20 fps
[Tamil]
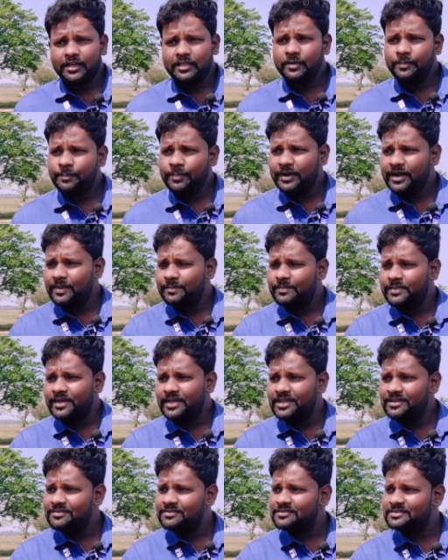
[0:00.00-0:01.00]
இப்போ நம்ம
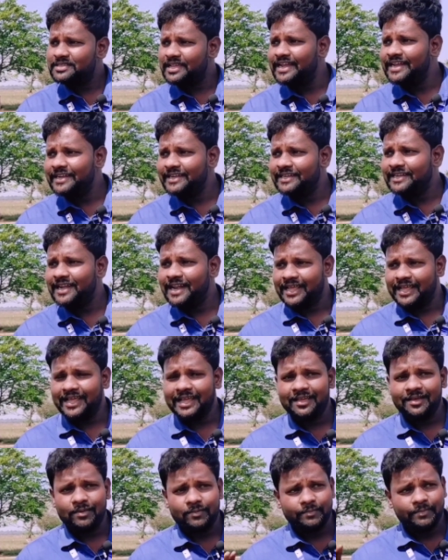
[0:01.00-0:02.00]
சைட்டில்
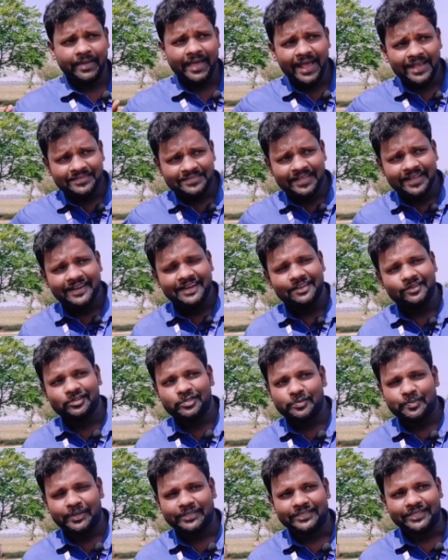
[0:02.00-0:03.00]
பேக் சைடில்
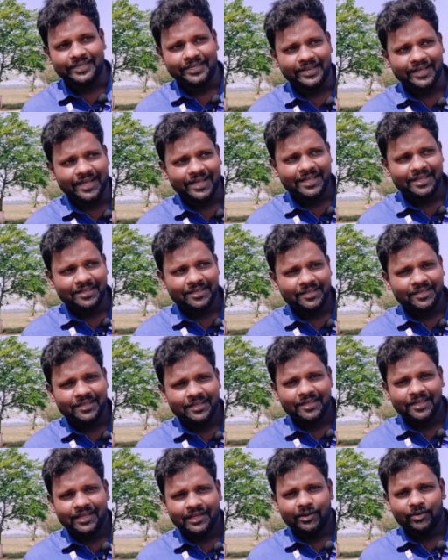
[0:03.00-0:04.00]
வந்து பார்த்திங்கன்னா
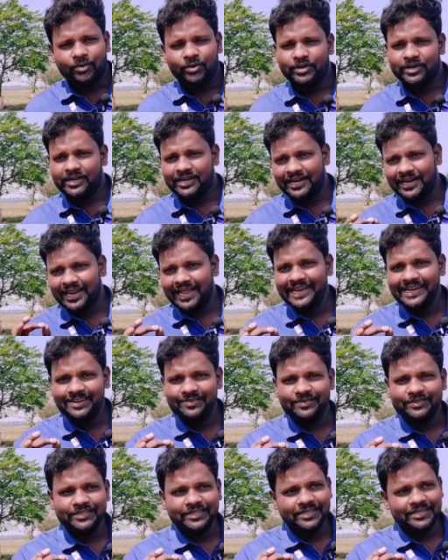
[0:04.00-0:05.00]
ஒரு கிளைண்ட்
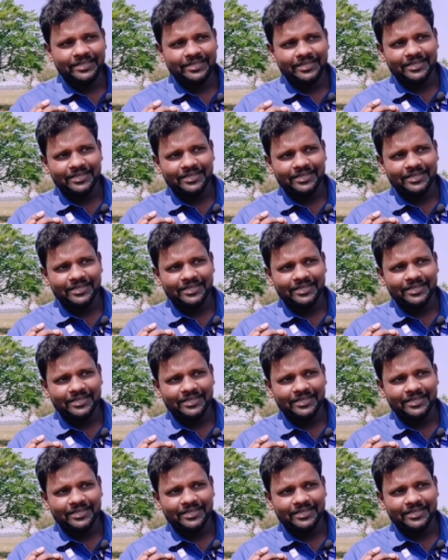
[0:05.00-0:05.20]
வந்து